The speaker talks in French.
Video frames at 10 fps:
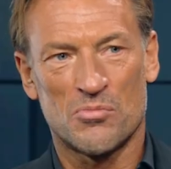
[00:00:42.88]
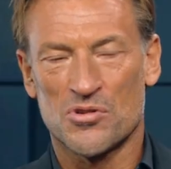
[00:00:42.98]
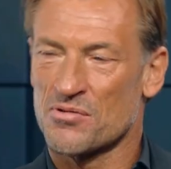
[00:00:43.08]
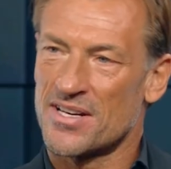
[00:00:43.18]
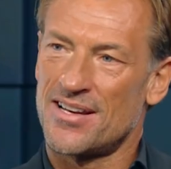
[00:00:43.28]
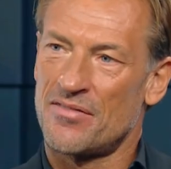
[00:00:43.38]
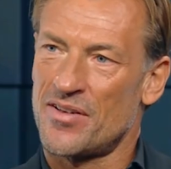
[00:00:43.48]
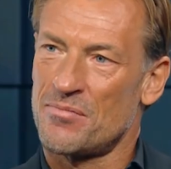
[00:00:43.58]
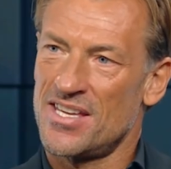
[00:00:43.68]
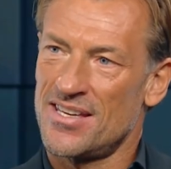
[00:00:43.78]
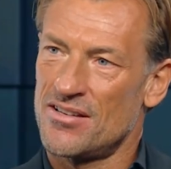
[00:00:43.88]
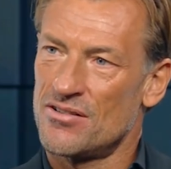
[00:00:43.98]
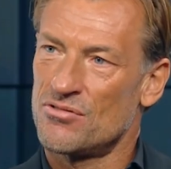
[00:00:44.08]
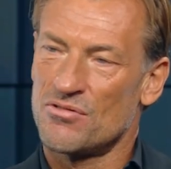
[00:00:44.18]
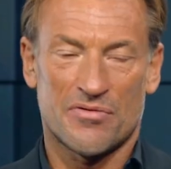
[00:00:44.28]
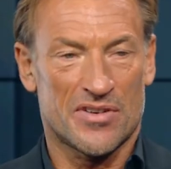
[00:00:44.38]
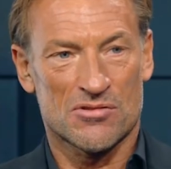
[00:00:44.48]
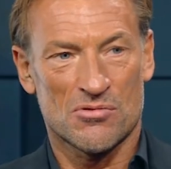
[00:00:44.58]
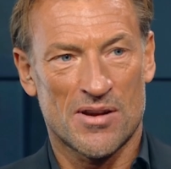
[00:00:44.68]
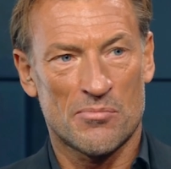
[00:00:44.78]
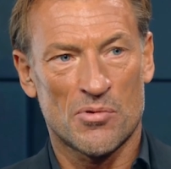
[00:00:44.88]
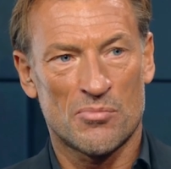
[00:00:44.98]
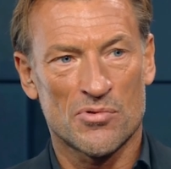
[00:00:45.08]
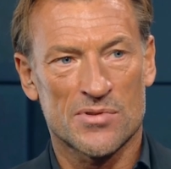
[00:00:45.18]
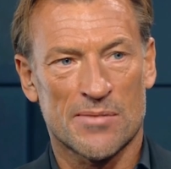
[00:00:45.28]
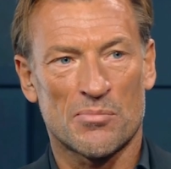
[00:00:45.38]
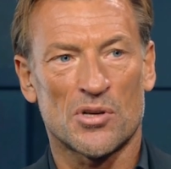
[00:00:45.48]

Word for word: aux besoins de la famille euh, d'une façon un peu plus